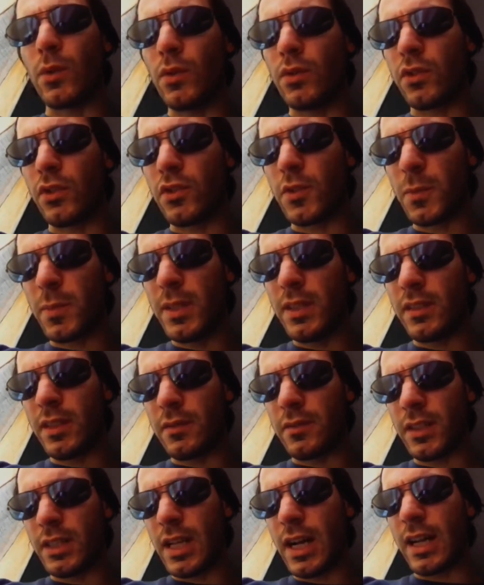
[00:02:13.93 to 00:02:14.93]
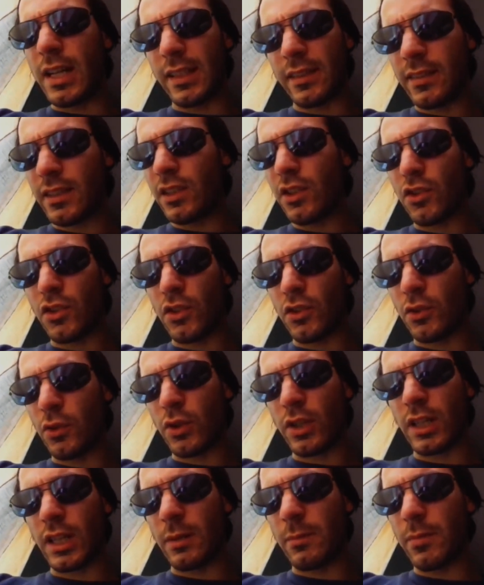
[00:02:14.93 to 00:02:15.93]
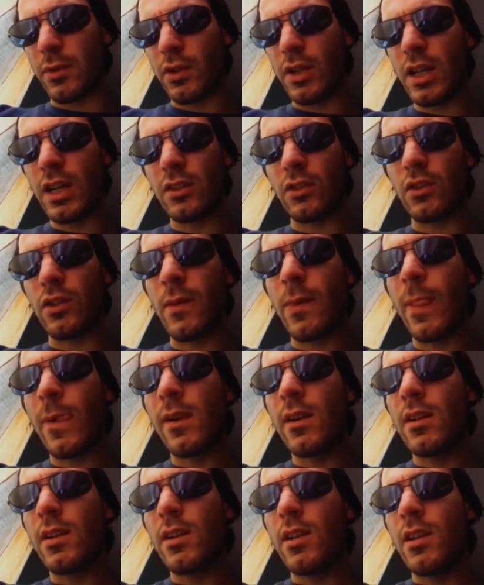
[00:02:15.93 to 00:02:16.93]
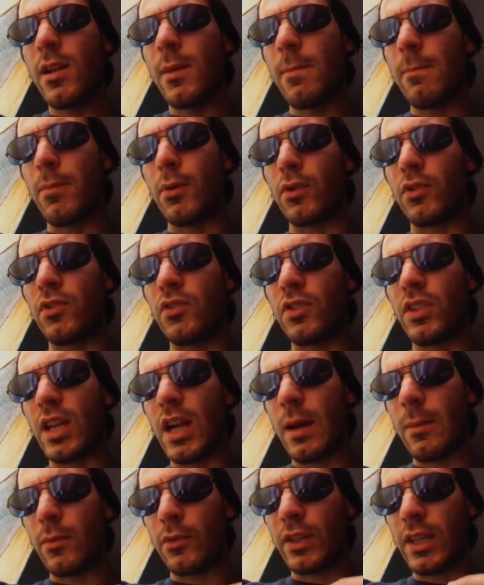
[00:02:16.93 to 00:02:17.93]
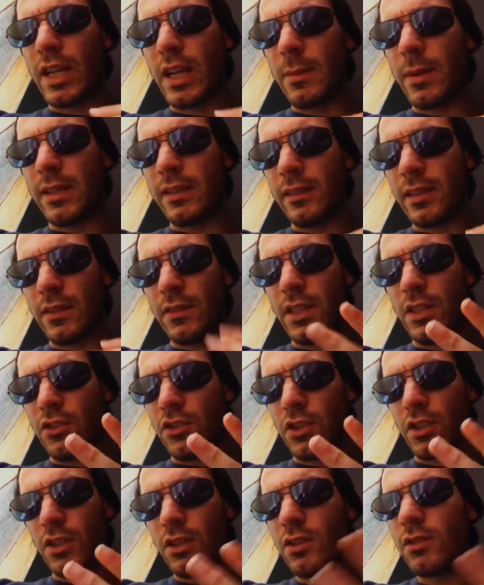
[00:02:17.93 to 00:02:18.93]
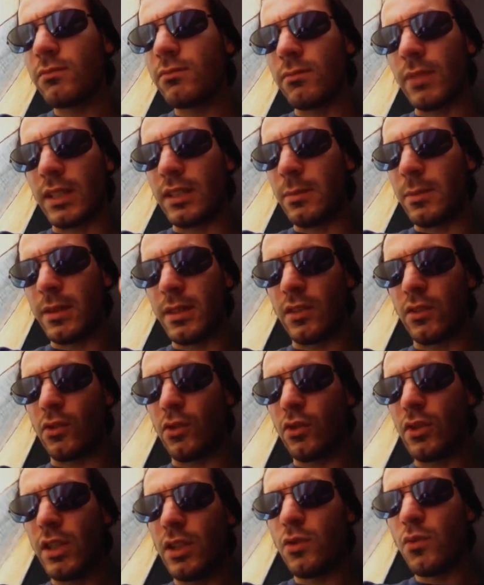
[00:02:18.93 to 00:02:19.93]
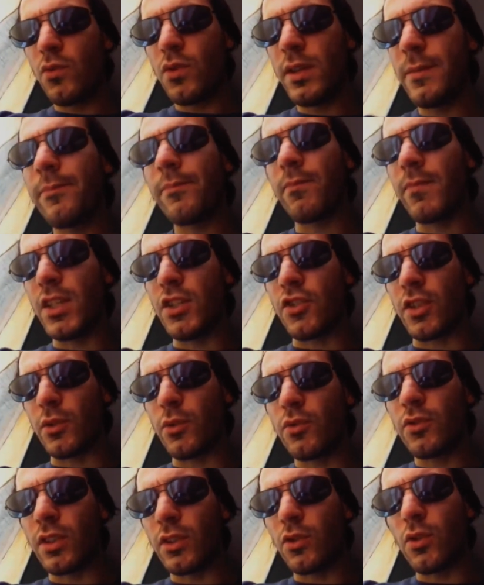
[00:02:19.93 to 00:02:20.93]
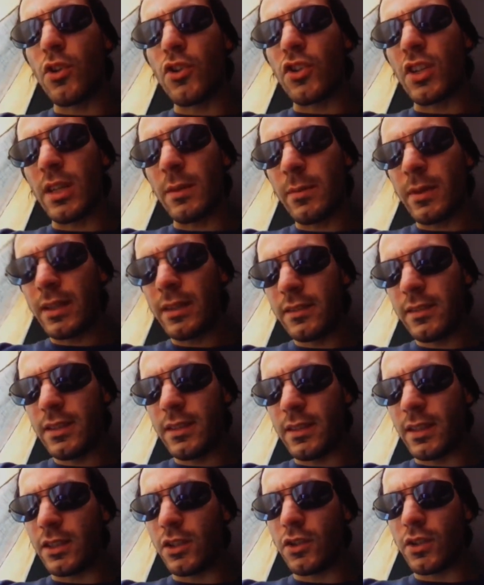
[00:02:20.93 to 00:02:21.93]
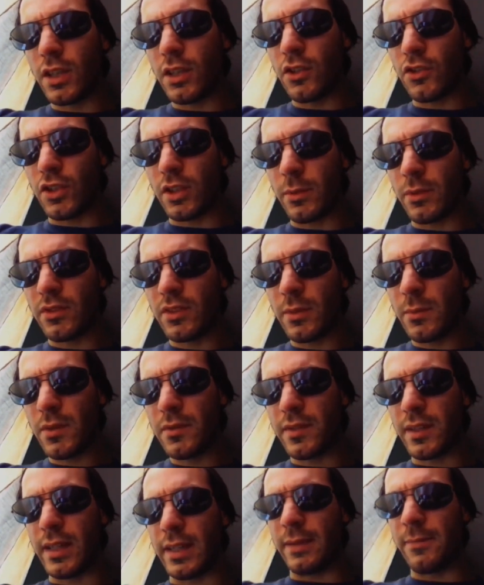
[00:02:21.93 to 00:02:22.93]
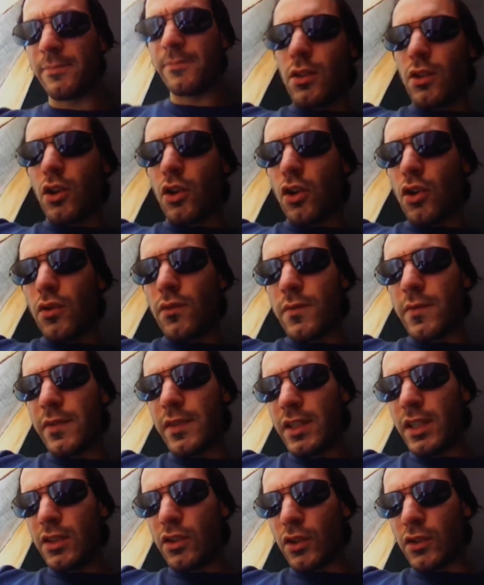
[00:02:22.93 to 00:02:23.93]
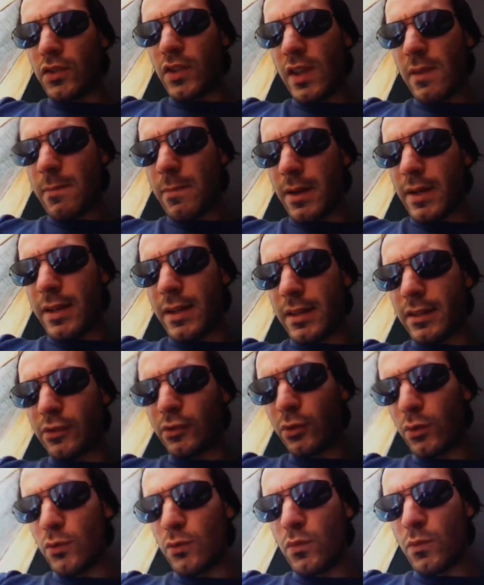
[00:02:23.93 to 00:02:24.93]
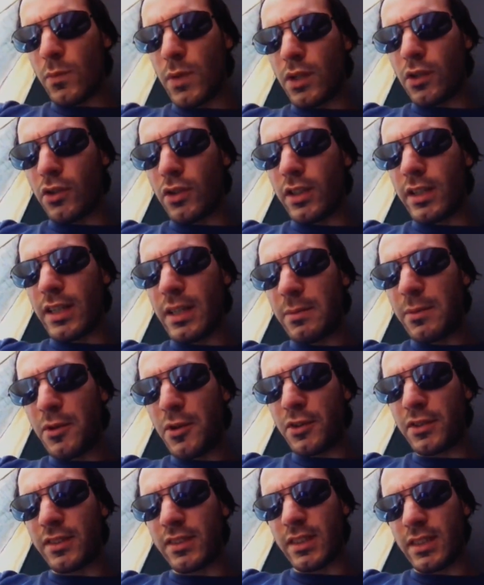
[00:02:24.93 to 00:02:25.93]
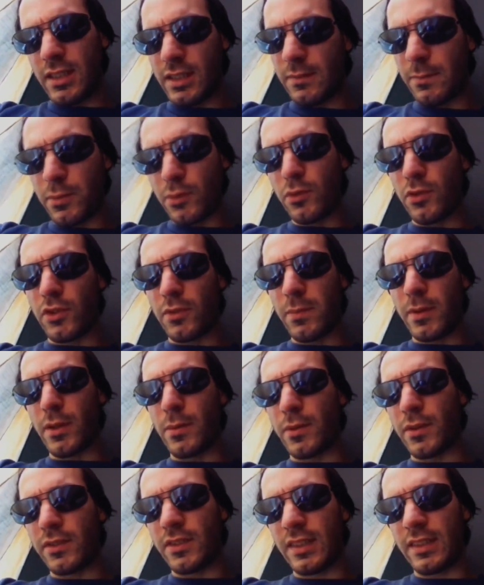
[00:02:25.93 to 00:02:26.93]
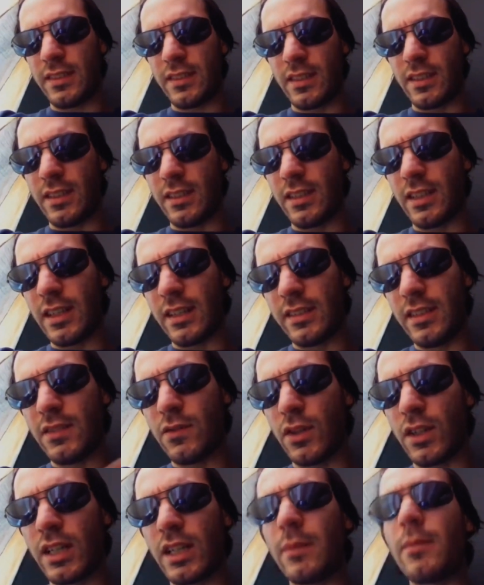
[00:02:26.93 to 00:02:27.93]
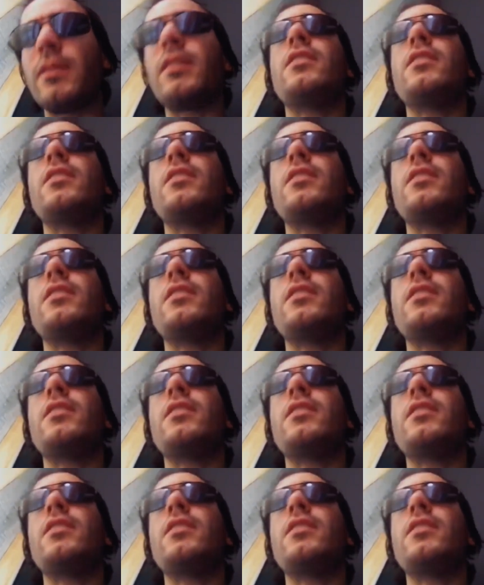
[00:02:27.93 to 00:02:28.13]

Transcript: questo spinta finale, essendoci solo il campionato, possiamo chiaramente vincerlo, ma dipende solo da noi, vincere tutte e 12 le partite, io credo ce la possiamo fare. Confido sempre nel suo numero del report, che appunto spero possa essere indicativo anche